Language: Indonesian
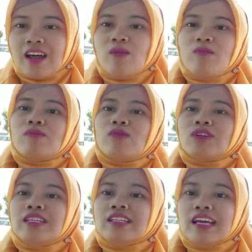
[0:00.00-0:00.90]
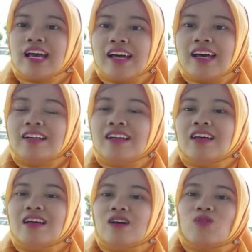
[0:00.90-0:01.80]
Kalau memungkinkan
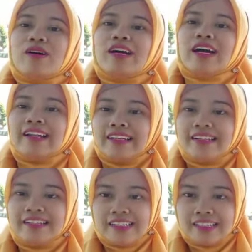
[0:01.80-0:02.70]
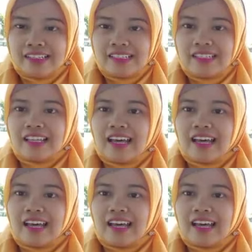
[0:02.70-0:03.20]
rumah kalian dekat,